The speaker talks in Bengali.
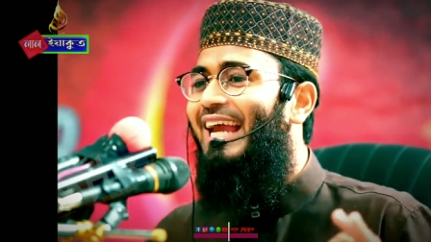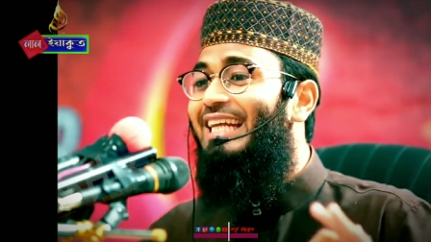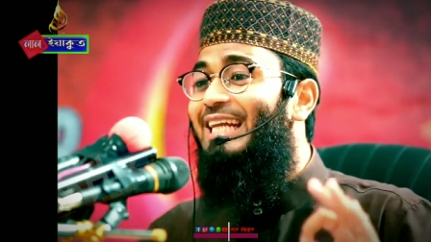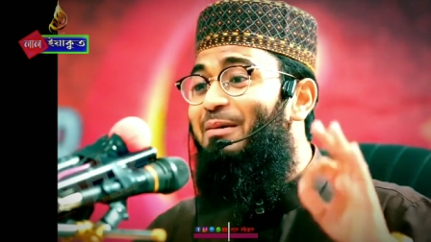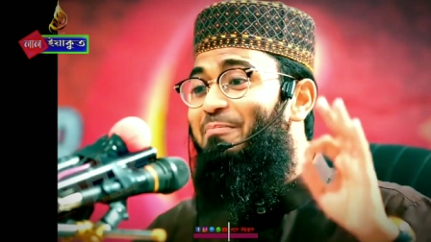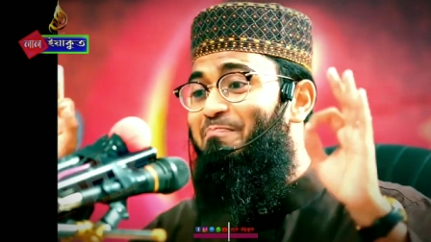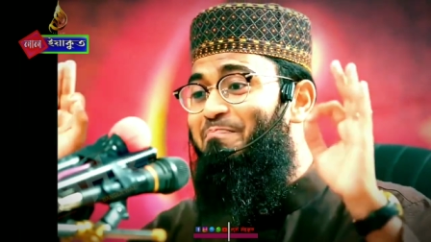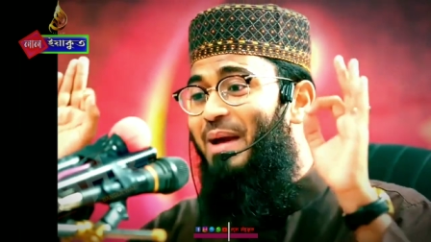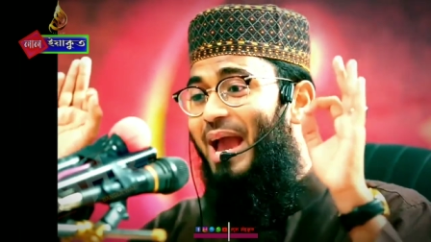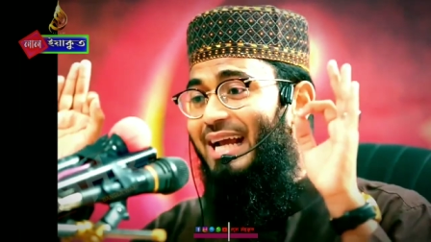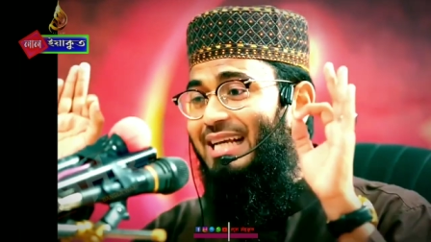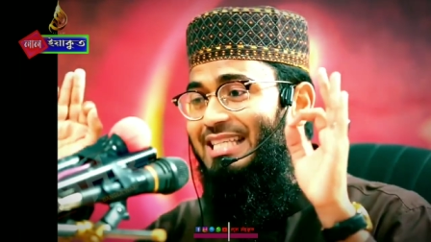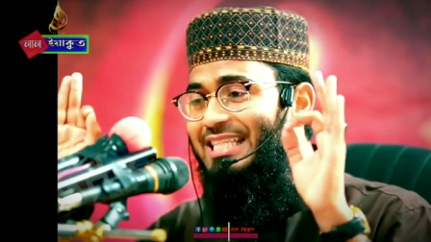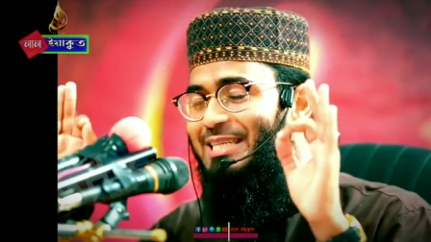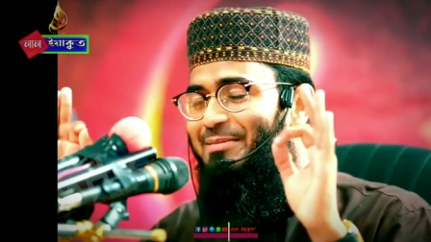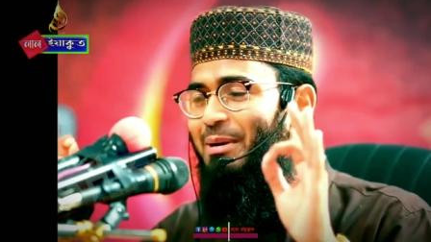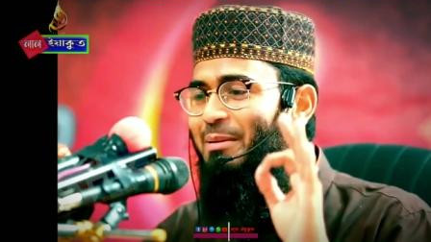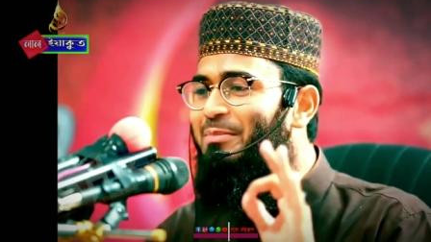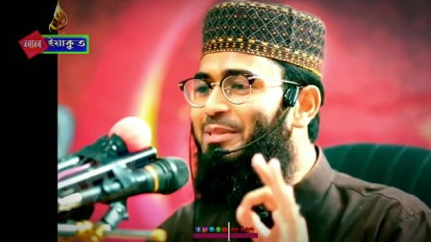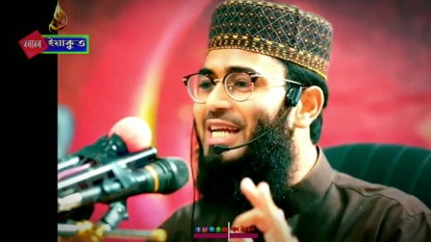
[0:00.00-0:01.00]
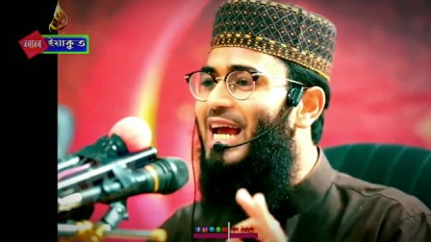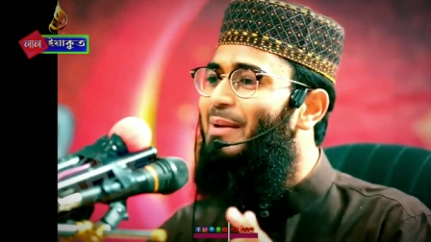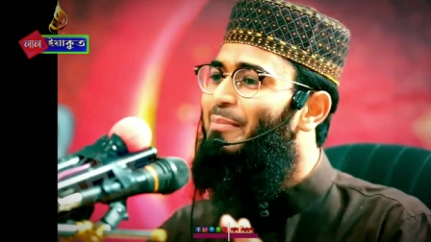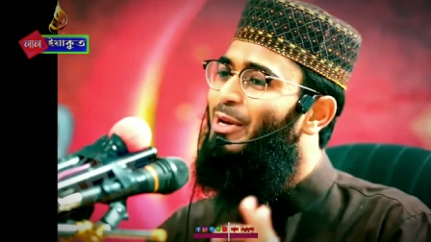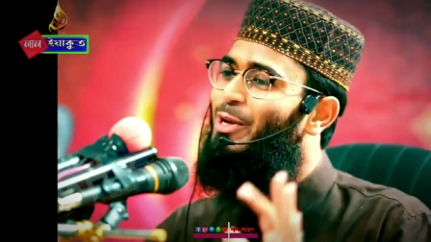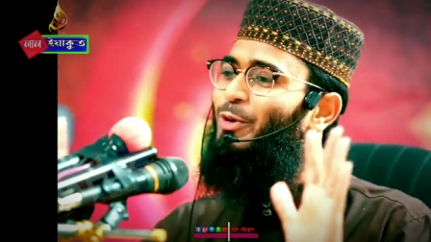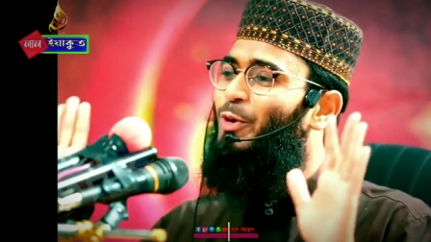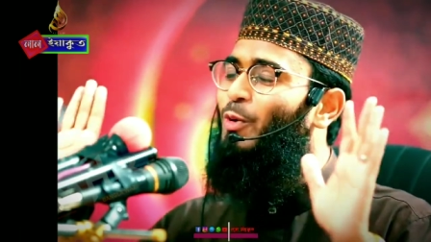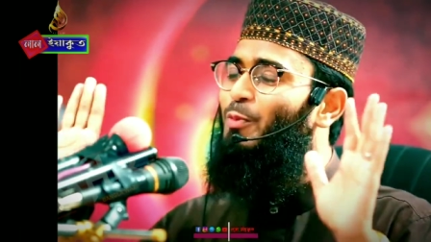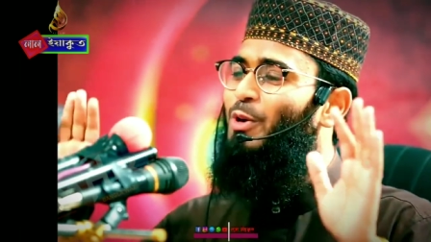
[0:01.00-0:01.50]
এটা ম্যাক্সিমাম টাইম
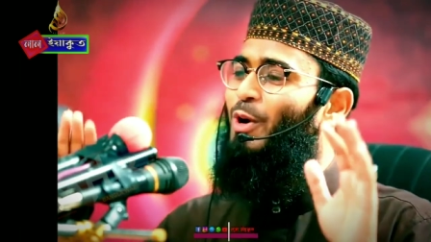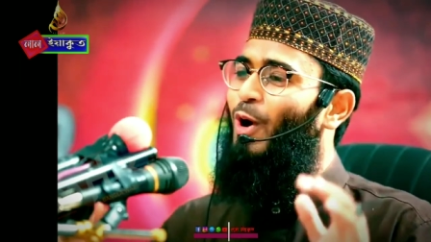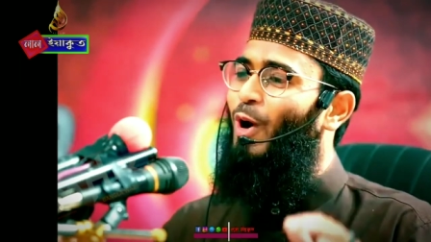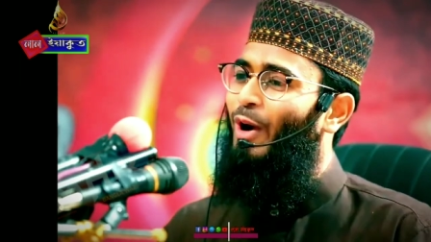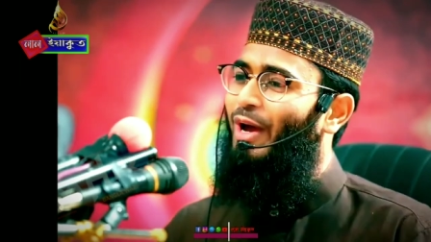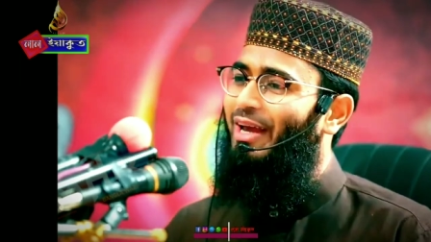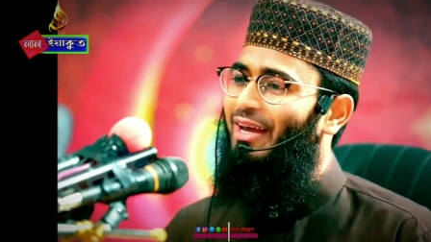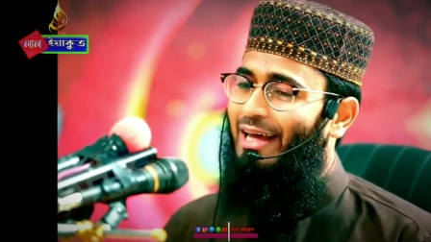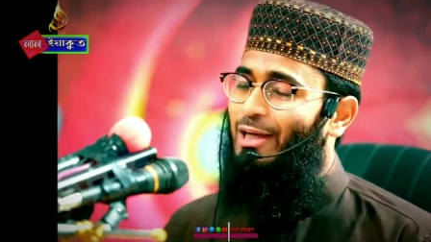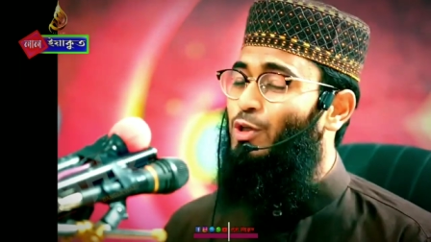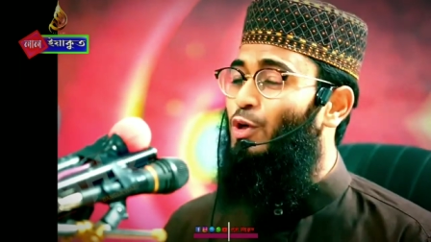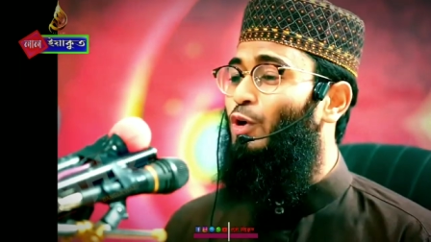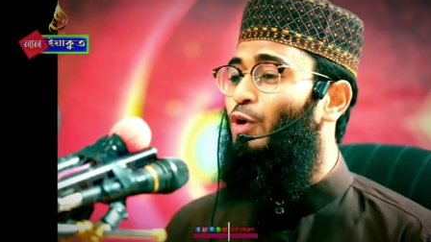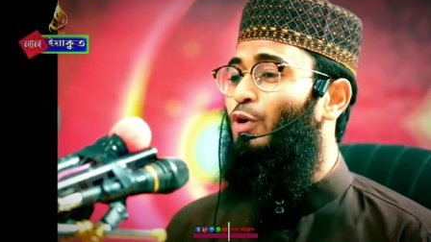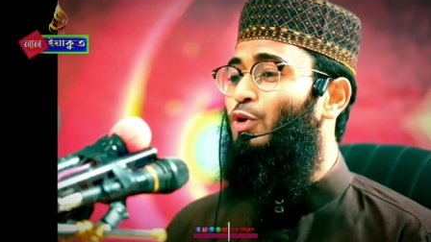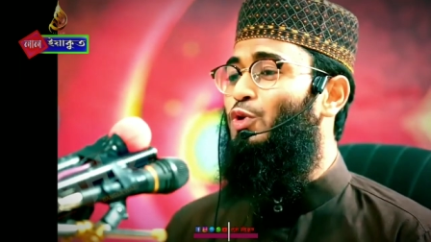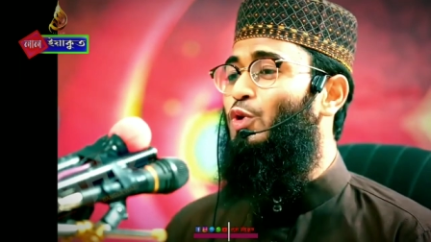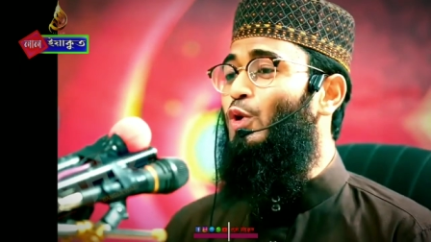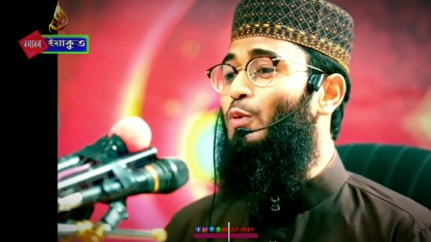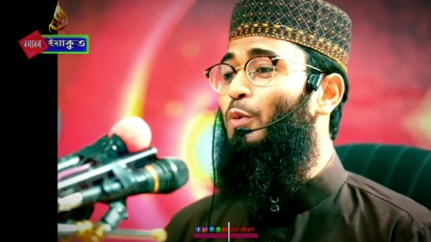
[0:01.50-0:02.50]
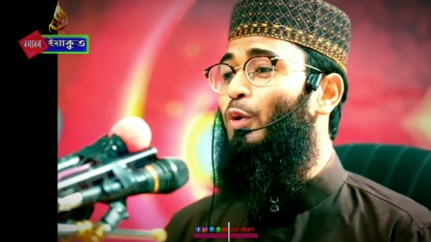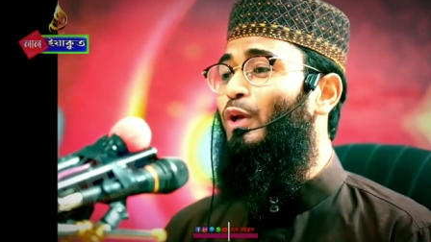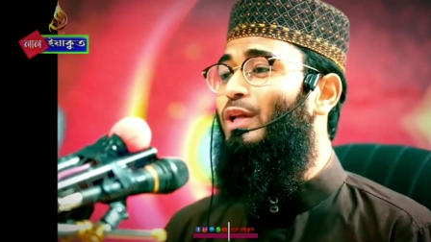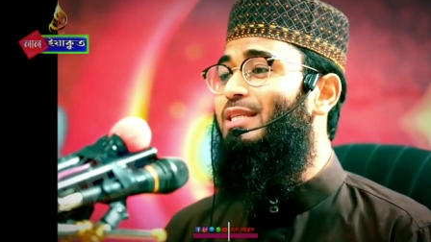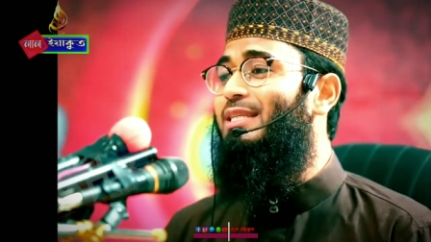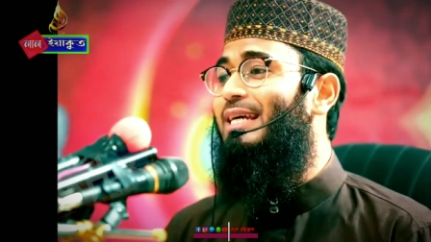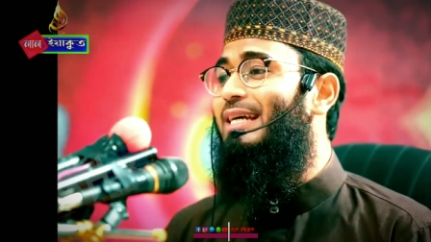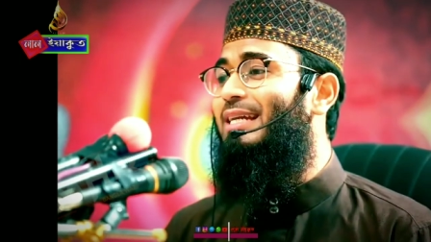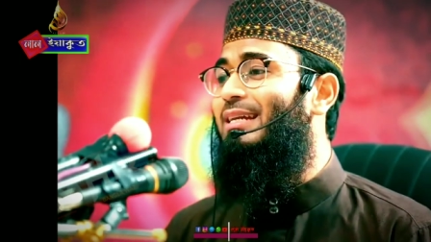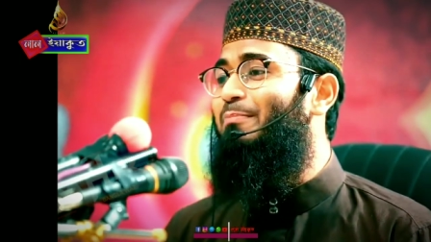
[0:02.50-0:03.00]
এরকমই হয় এই জন্য রসুল
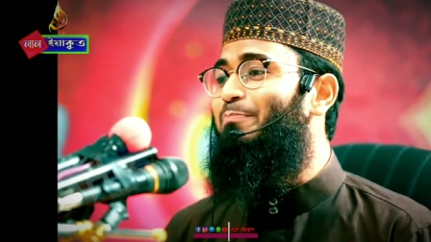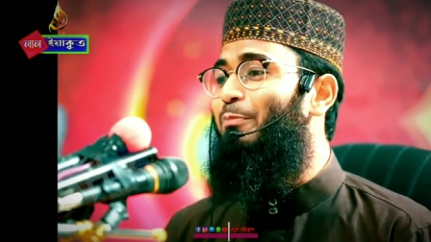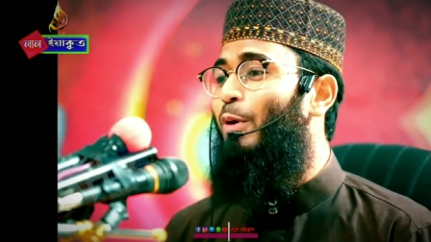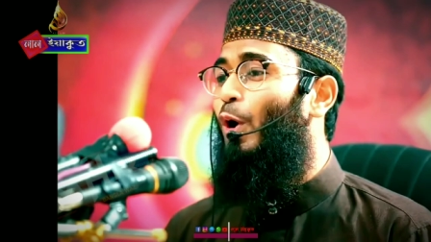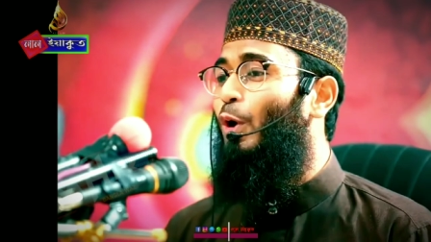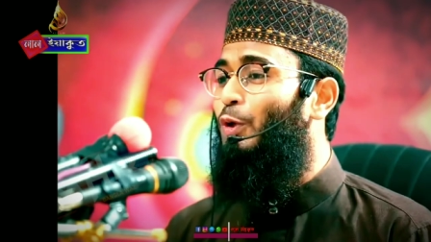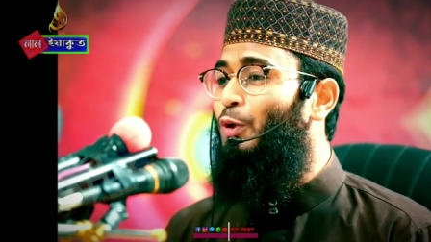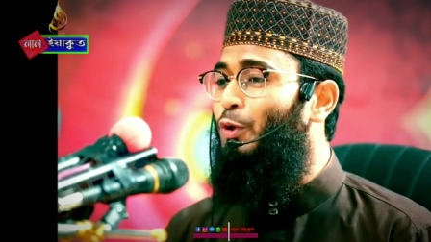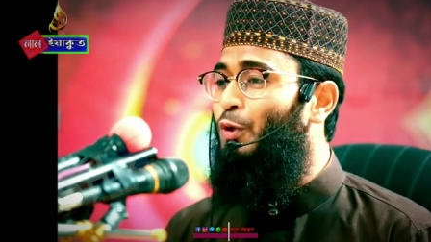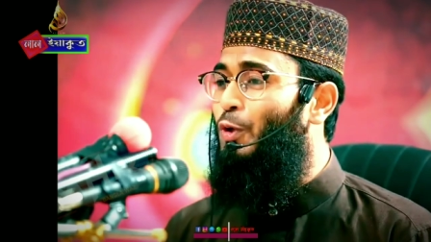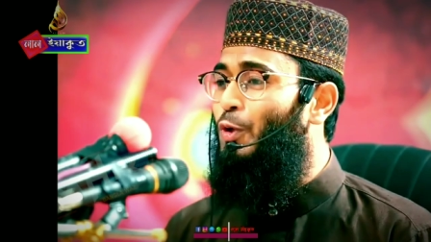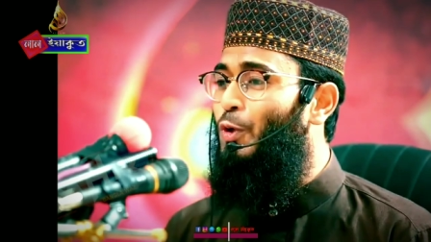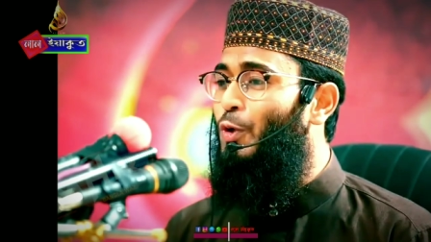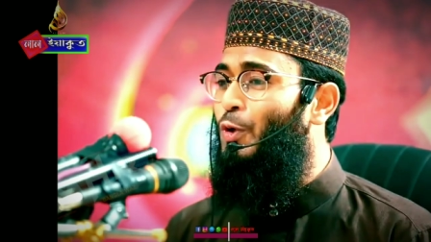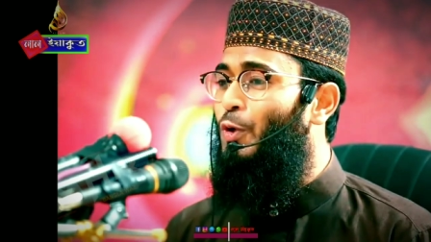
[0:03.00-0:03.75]
বলেছেন ভদ্র